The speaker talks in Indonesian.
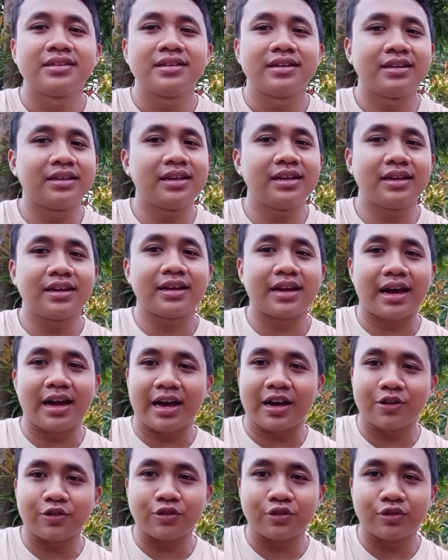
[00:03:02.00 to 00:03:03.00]
Ini
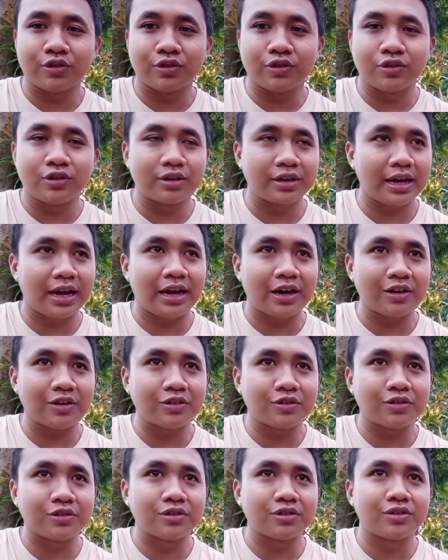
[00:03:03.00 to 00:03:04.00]
nggak aku nggak
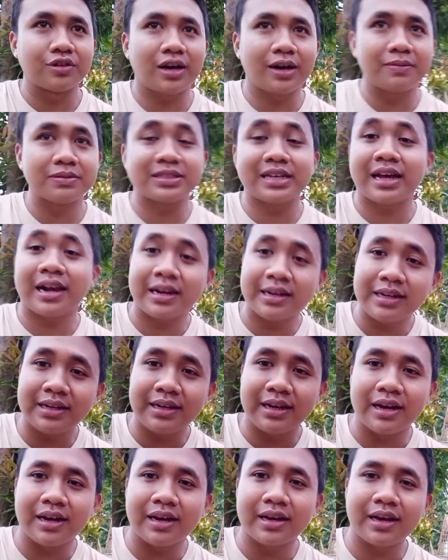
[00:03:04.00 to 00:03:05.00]
aku uh, saranin
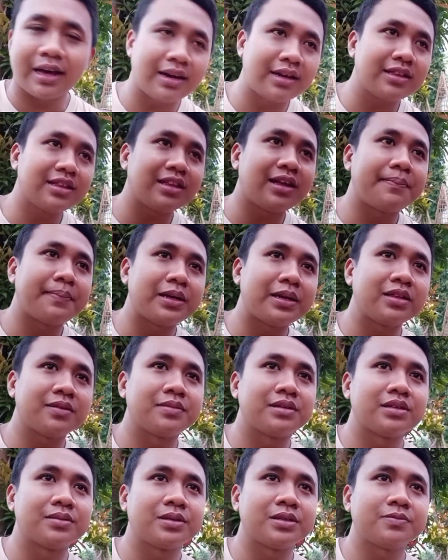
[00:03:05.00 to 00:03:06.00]
ya, karena kenapa
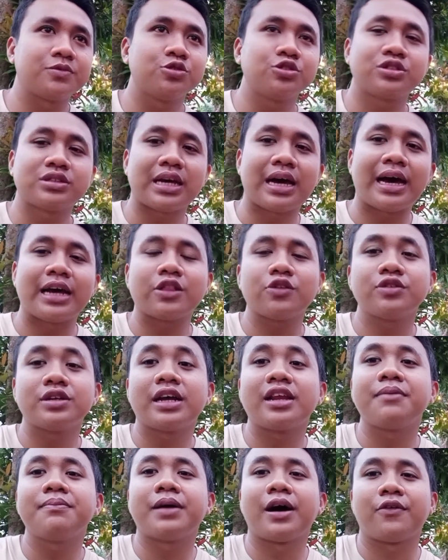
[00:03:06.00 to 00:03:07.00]
teman-teman usaha itu
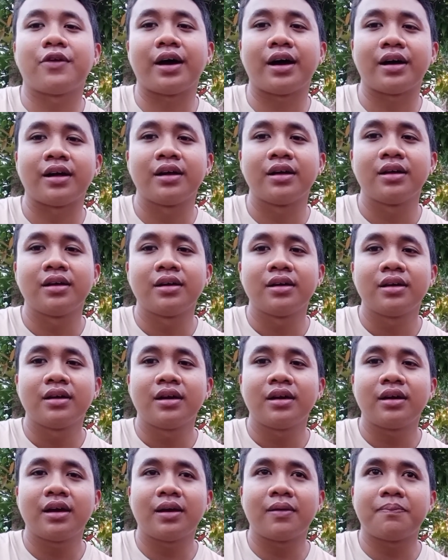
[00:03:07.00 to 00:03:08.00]
dari bawah.
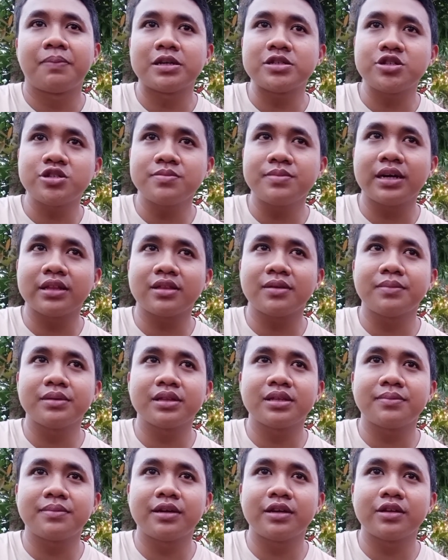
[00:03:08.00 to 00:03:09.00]
Ya percuma
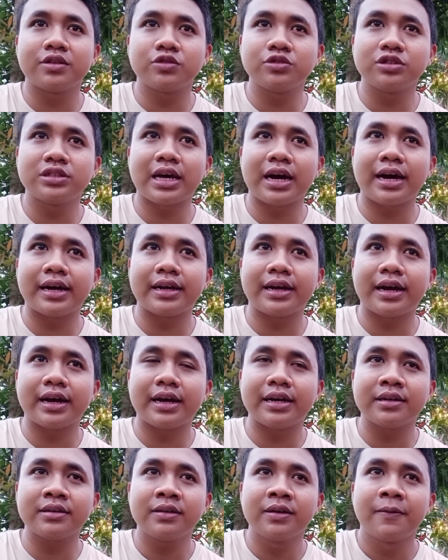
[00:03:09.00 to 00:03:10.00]
teman-teman itu
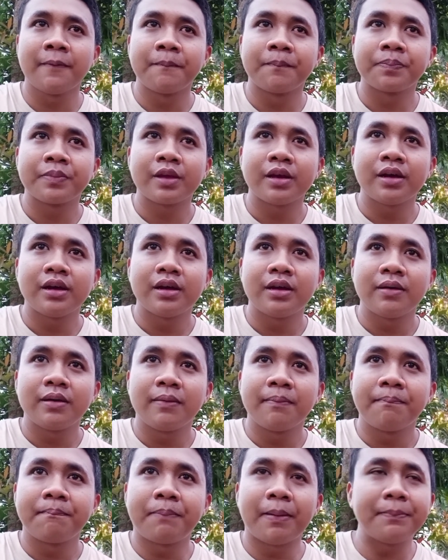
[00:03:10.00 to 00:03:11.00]
seakan-akan
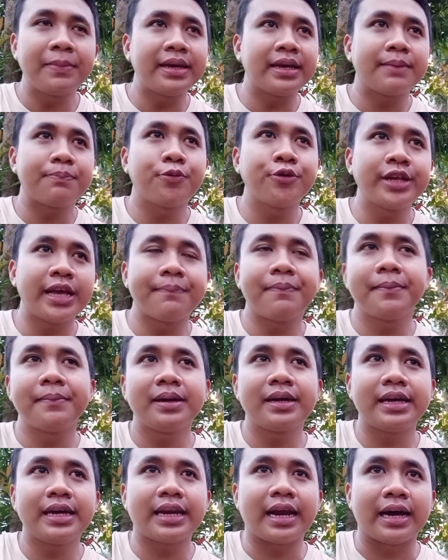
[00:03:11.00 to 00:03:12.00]
pemik punya
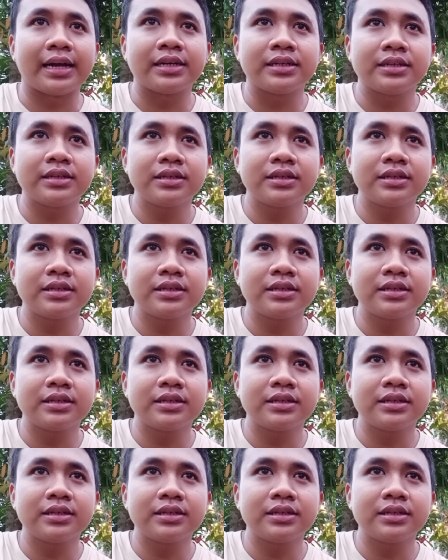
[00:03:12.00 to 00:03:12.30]
pemikiran